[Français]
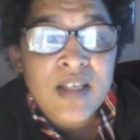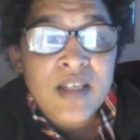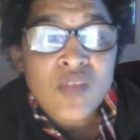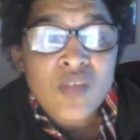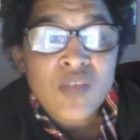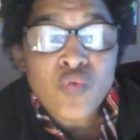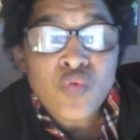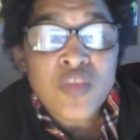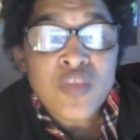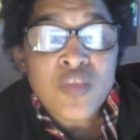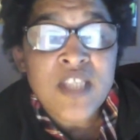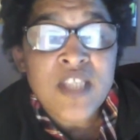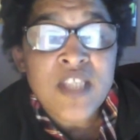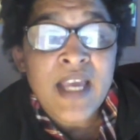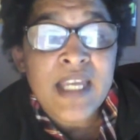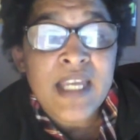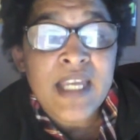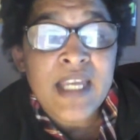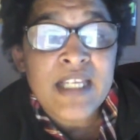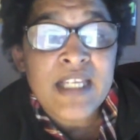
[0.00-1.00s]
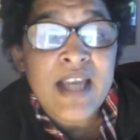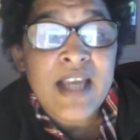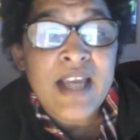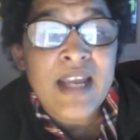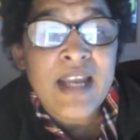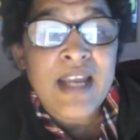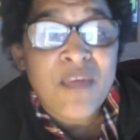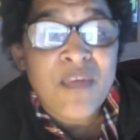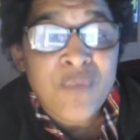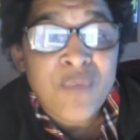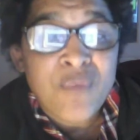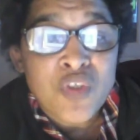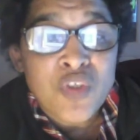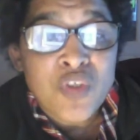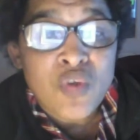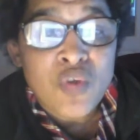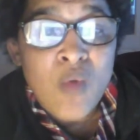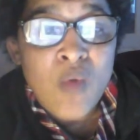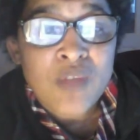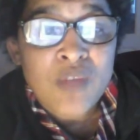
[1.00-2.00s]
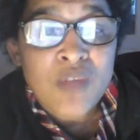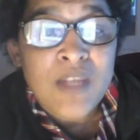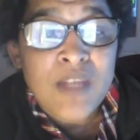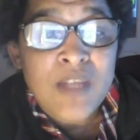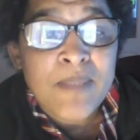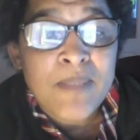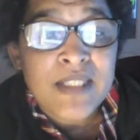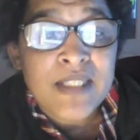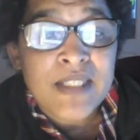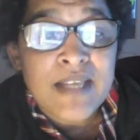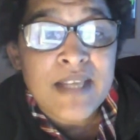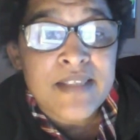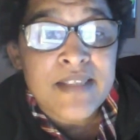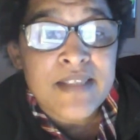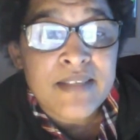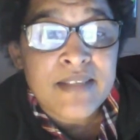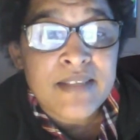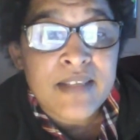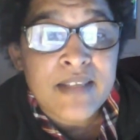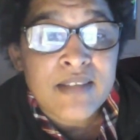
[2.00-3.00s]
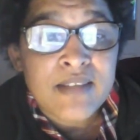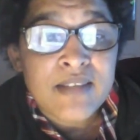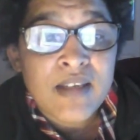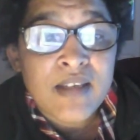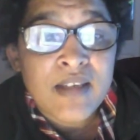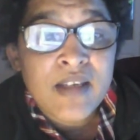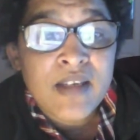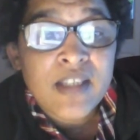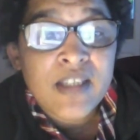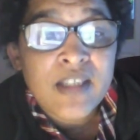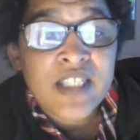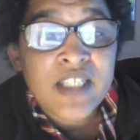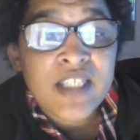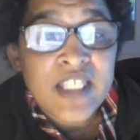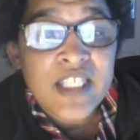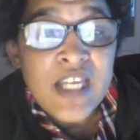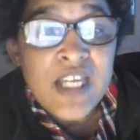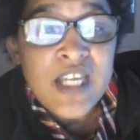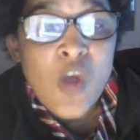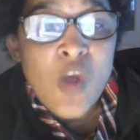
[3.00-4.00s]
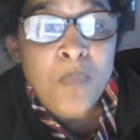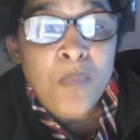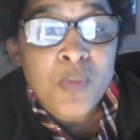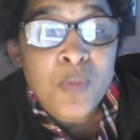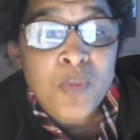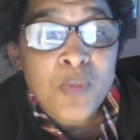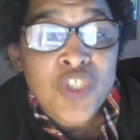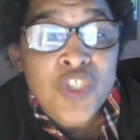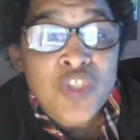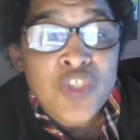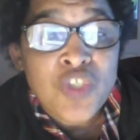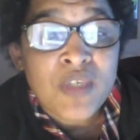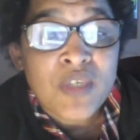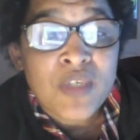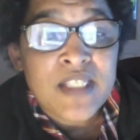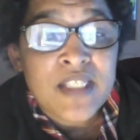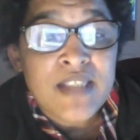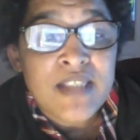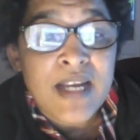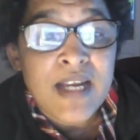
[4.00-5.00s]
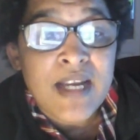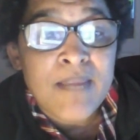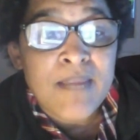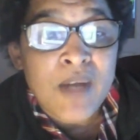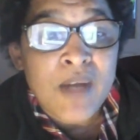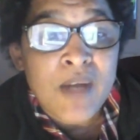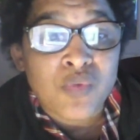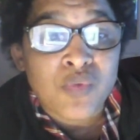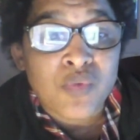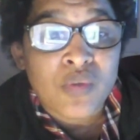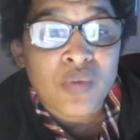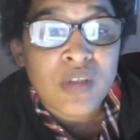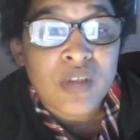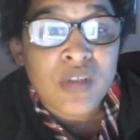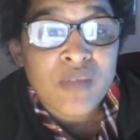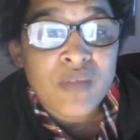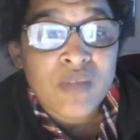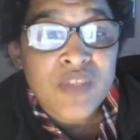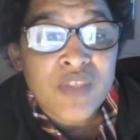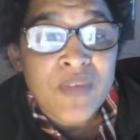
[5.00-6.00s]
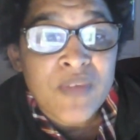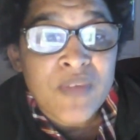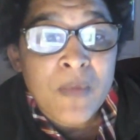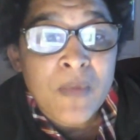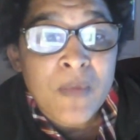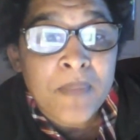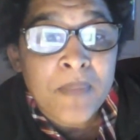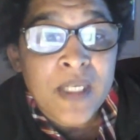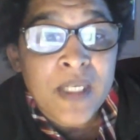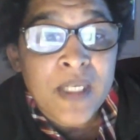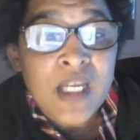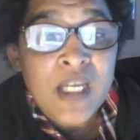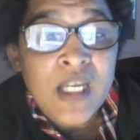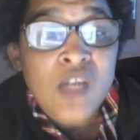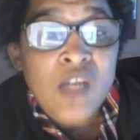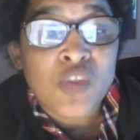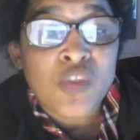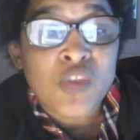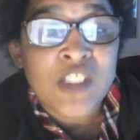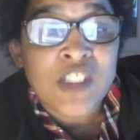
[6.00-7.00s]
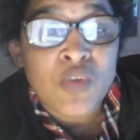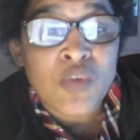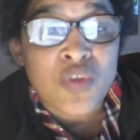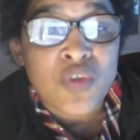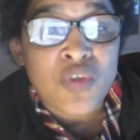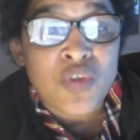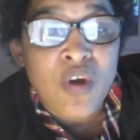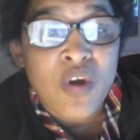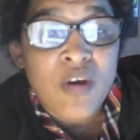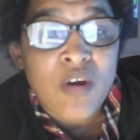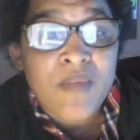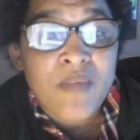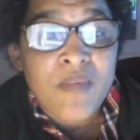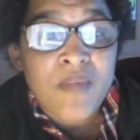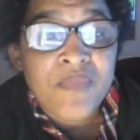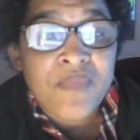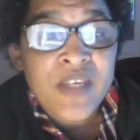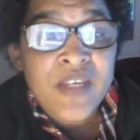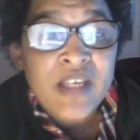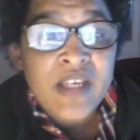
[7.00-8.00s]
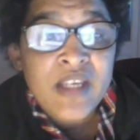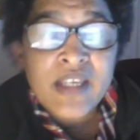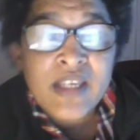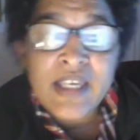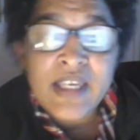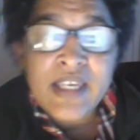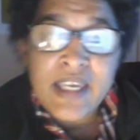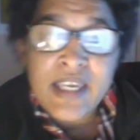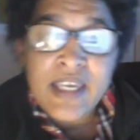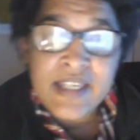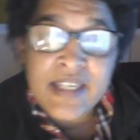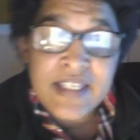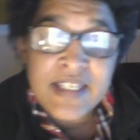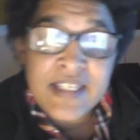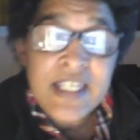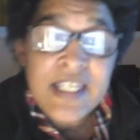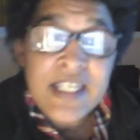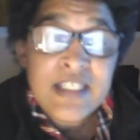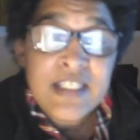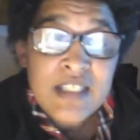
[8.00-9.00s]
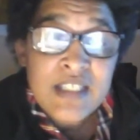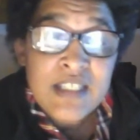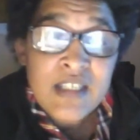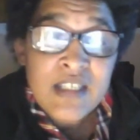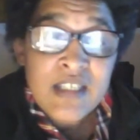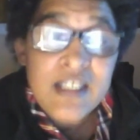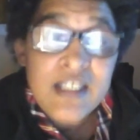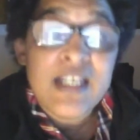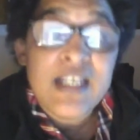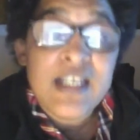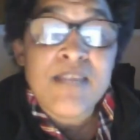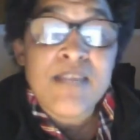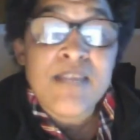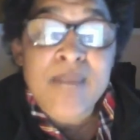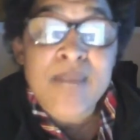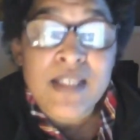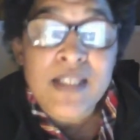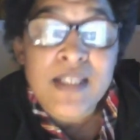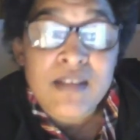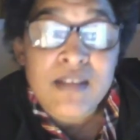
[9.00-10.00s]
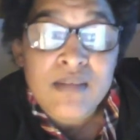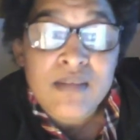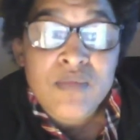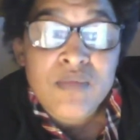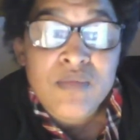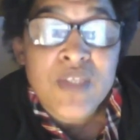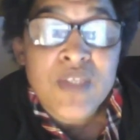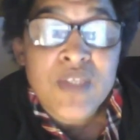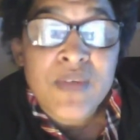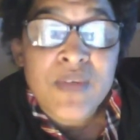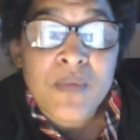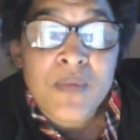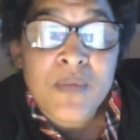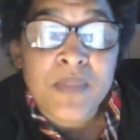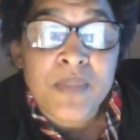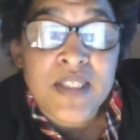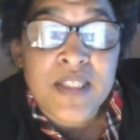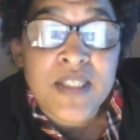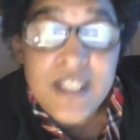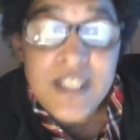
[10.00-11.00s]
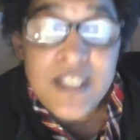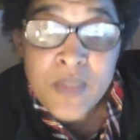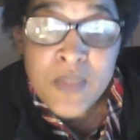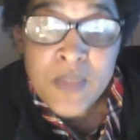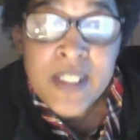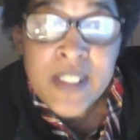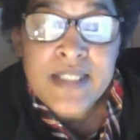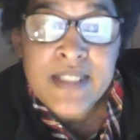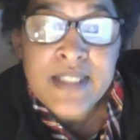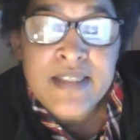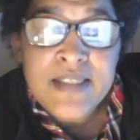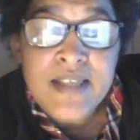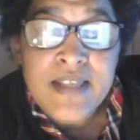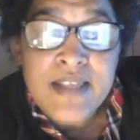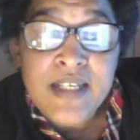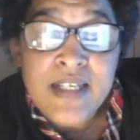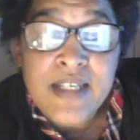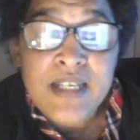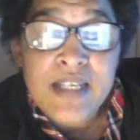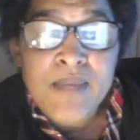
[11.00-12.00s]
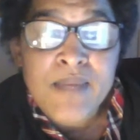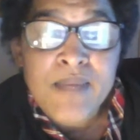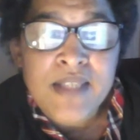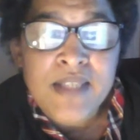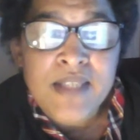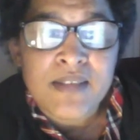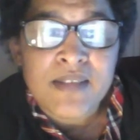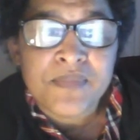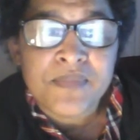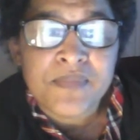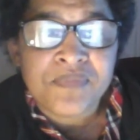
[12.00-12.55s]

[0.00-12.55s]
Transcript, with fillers: tout ça est lié à la fausse loi de la bête à sa tête, qui est leur pute Jésus-Christ à la Mardouk. Vous avez compris Le dinosaure. Et qui dit qu'il est maître Vous avez compris. C'est lui qui dit ça, qu'il est maître.